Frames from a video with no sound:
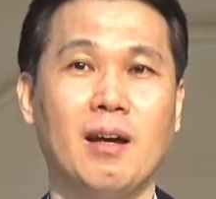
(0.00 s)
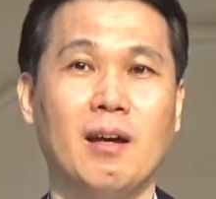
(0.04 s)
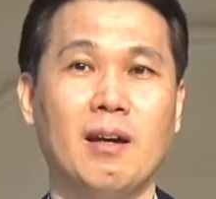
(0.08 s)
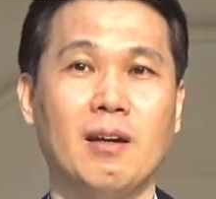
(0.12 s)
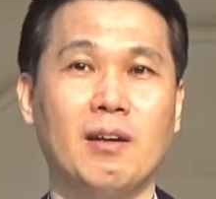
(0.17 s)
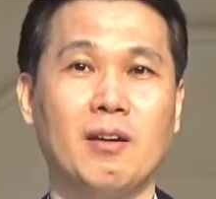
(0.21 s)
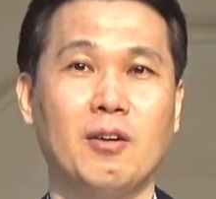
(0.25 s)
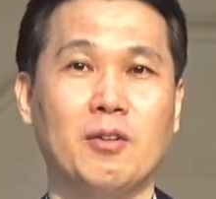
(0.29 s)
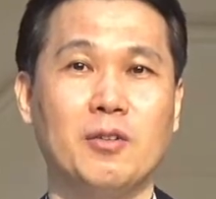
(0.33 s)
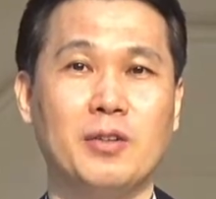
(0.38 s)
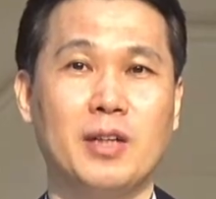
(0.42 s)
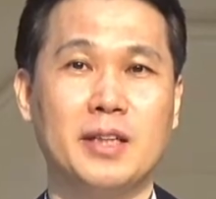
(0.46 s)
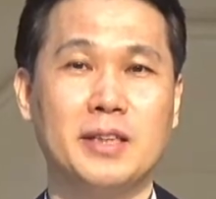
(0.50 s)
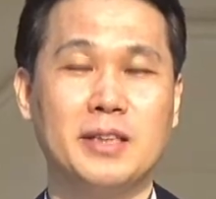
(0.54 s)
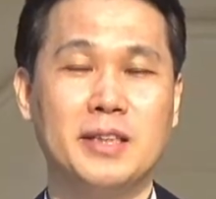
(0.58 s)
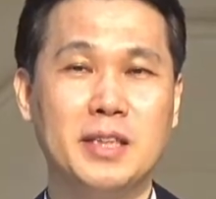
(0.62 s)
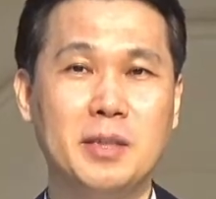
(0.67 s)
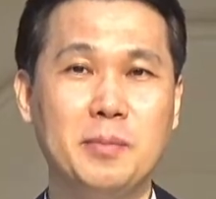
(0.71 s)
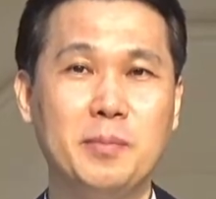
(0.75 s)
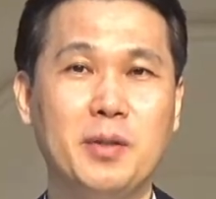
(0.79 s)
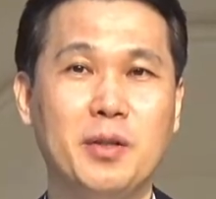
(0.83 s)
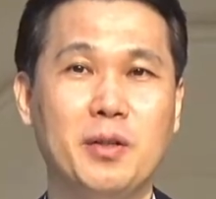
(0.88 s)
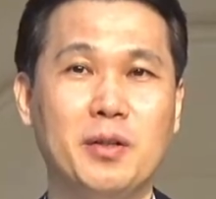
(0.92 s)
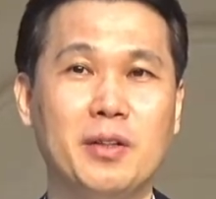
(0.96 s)
그런데
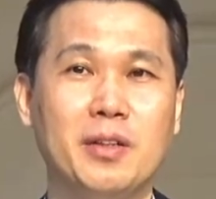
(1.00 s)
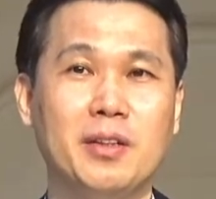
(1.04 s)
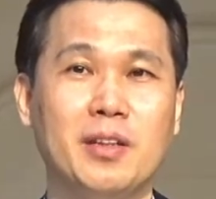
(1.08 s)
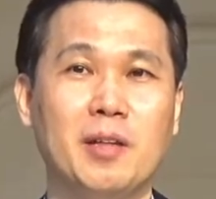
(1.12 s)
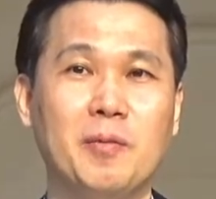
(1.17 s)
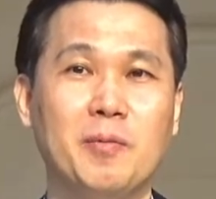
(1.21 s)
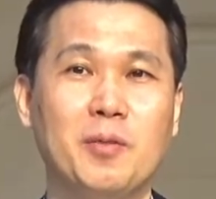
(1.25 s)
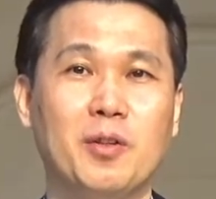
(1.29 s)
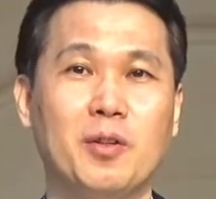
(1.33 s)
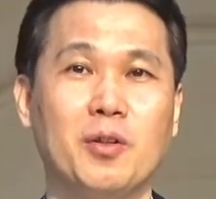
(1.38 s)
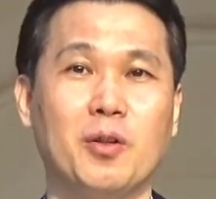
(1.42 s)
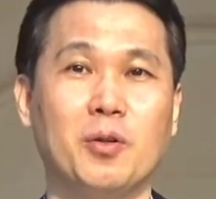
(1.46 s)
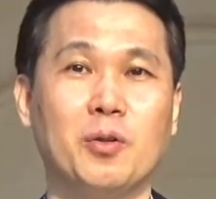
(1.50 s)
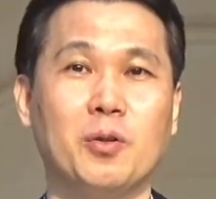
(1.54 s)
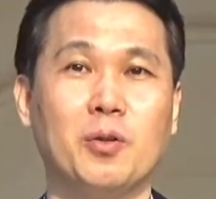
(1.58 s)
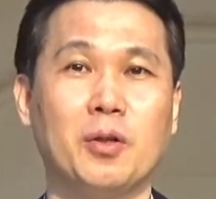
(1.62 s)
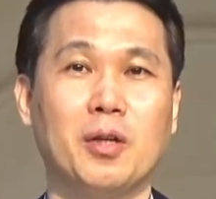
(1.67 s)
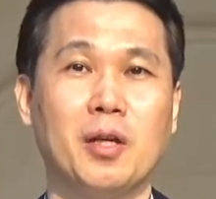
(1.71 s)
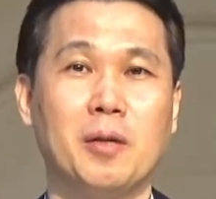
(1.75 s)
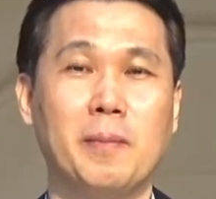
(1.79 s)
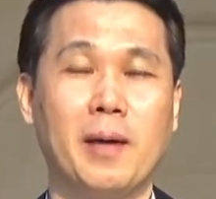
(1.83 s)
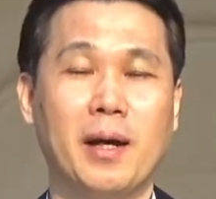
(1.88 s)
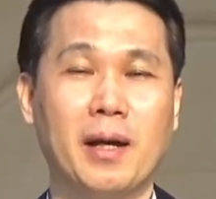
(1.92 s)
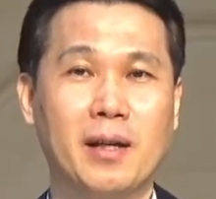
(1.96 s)
12월이 되면
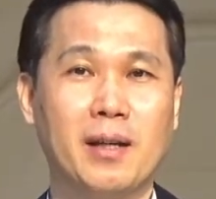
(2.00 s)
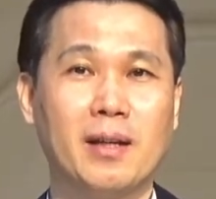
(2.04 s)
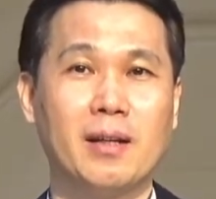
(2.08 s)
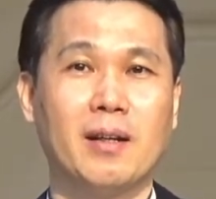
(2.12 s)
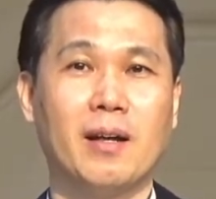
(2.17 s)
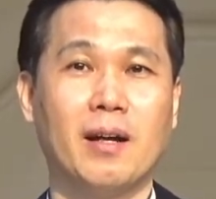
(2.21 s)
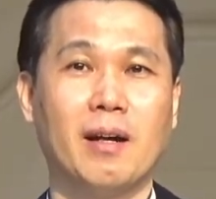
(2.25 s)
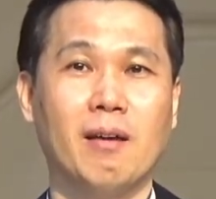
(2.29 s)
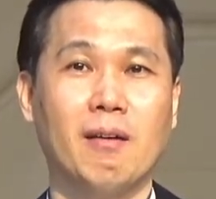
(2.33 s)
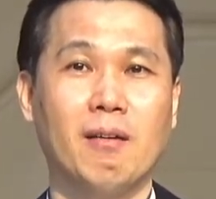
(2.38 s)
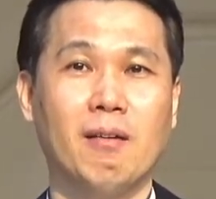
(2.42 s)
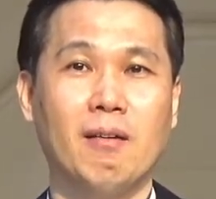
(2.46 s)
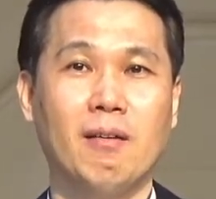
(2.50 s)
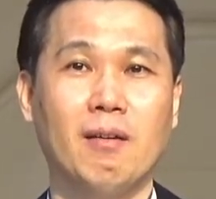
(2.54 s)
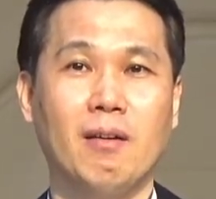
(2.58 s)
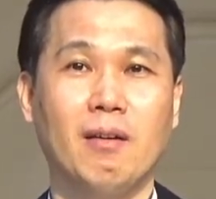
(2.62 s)
어떻게 바뀔까요?